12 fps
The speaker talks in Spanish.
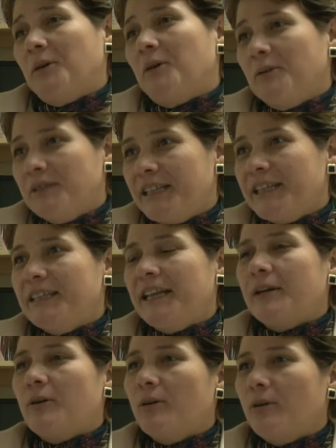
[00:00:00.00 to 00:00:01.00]
con
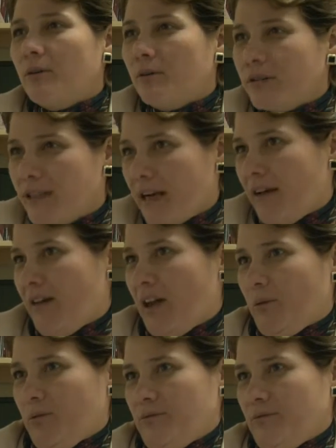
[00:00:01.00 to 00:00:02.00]
dinero de
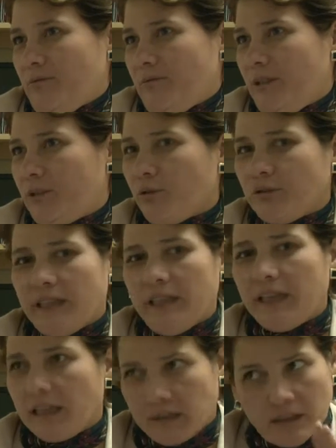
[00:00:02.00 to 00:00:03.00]
lavado.
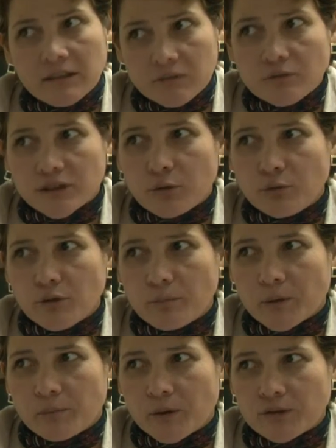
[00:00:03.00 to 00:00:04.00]
Entonces, ese es un segundo
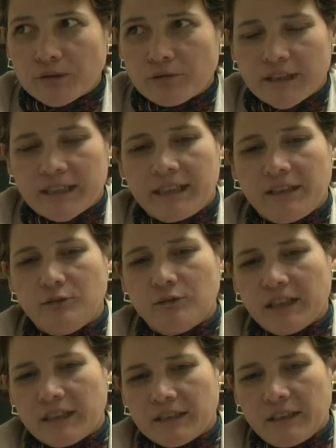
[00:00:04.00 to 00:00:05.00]
propósito de la ley. Y
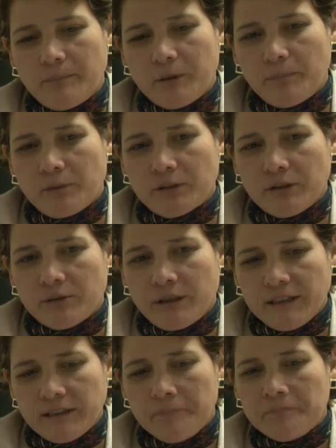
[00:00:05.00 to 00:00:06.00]
un tercer propósito
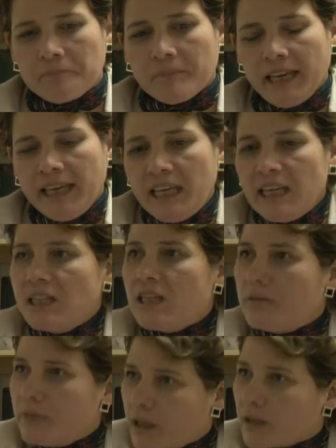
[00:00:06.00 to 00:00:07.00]
es
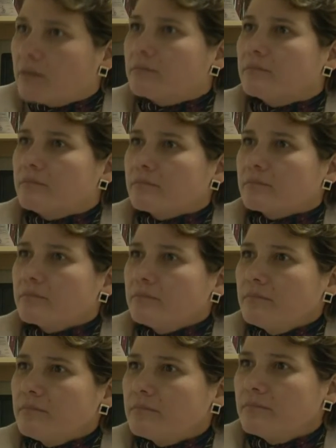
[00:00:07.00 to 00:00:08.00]
inhibir,
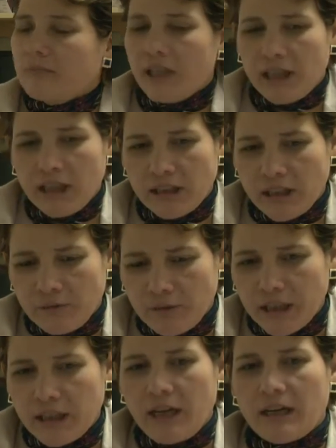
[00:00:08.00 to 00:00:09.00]

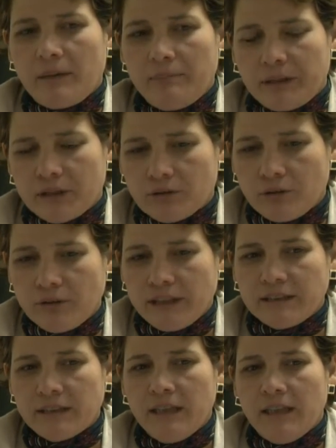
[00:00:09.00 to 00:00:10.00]
inhibir a las
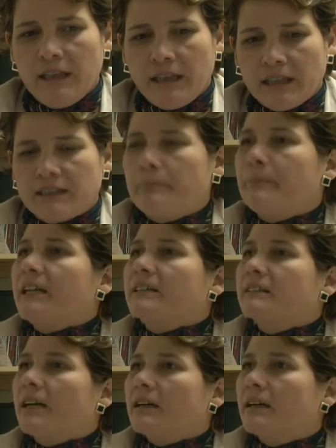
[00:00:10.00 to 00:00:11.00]
personas que se
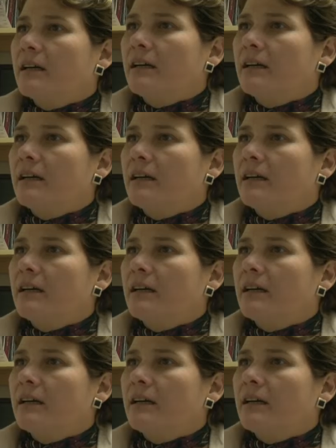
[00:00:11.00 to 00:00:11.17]
prestan